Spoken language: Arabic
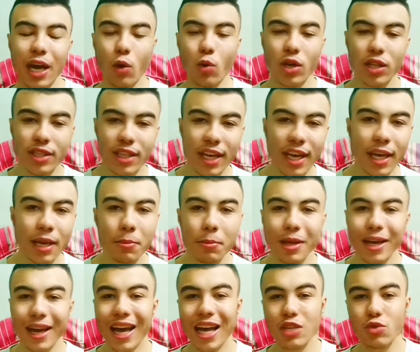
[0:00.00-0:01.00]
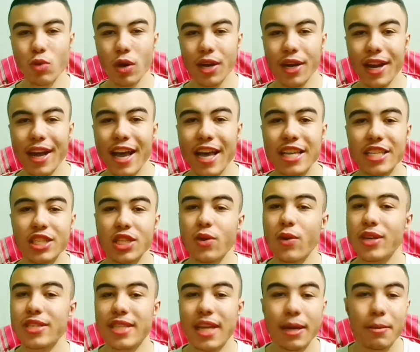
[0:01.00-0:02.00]
جولتين بيخازوق الناس
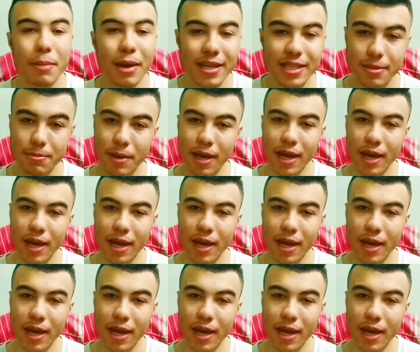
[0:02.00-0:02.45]
هو سان ماكس